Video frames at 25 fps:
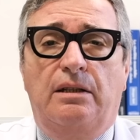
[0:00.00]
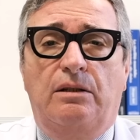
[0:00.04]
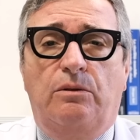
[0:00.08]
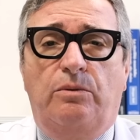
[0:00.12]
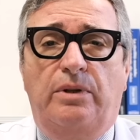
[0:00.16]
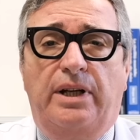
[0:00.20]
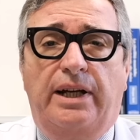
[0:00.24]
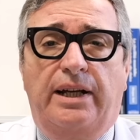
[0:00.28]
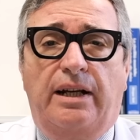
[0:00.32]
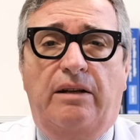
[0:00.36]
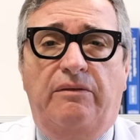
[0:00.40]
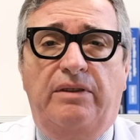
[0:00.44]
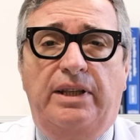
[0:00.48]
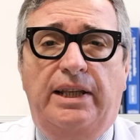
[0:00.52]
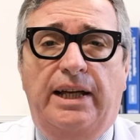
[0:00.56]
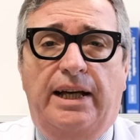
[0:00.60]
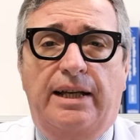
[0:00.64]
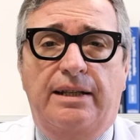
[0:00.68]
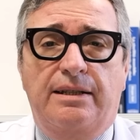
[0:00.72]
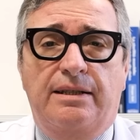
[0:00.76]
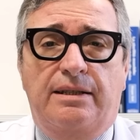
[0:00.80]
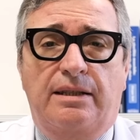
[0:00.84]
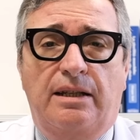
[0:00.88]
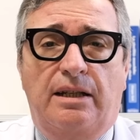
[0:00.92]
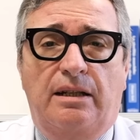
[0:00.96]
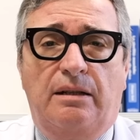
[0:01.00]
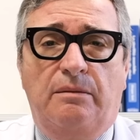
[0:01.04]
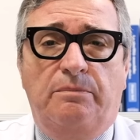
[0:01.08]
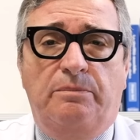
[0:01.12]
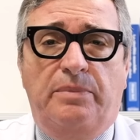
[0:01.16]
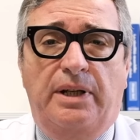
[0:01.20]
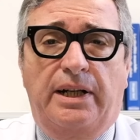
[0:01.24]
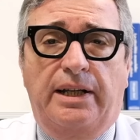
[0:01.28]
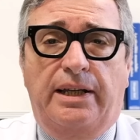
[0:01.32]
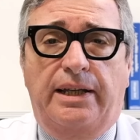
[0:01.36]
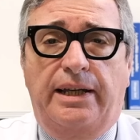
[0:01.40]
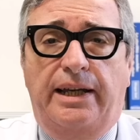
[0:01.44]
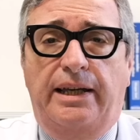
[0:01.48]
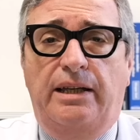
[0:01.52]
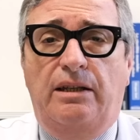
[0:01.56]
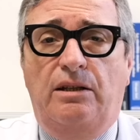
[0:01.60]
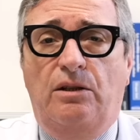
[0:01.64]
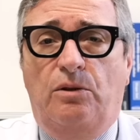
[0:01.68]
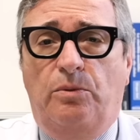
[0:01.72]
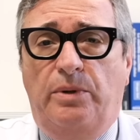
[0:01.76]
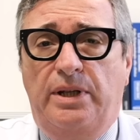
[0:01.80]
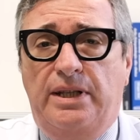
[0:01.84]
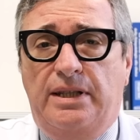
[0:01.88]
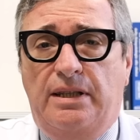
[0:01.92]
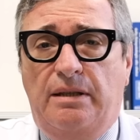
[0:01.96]
una gravidanza perché
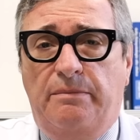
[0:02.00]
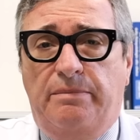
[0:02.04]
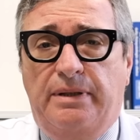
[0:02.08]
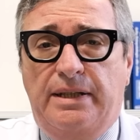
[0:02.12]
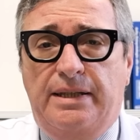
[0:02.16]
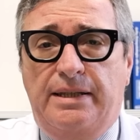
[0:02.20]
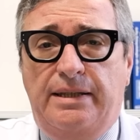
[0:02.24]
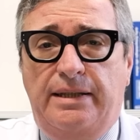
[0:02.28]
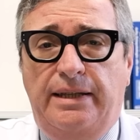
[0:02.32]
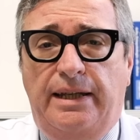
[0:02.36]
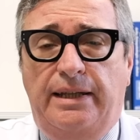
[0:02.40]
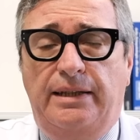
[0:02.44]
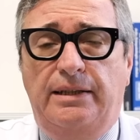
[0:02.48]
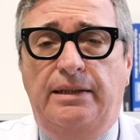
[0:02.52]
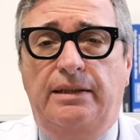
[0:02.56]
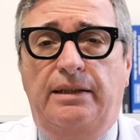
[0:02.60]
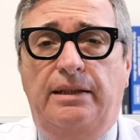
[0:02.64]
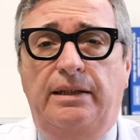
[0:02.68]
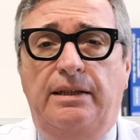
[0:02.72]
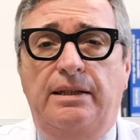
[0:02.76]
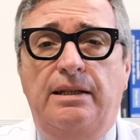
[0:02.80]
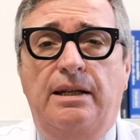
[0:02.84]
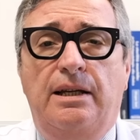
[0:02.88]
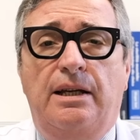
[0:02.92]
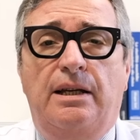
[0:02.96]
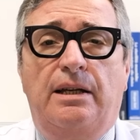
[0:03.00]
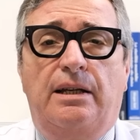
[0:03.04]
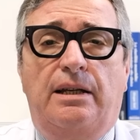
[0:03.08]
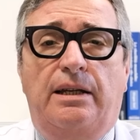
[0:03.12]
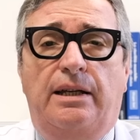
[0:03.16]
in queste pazienti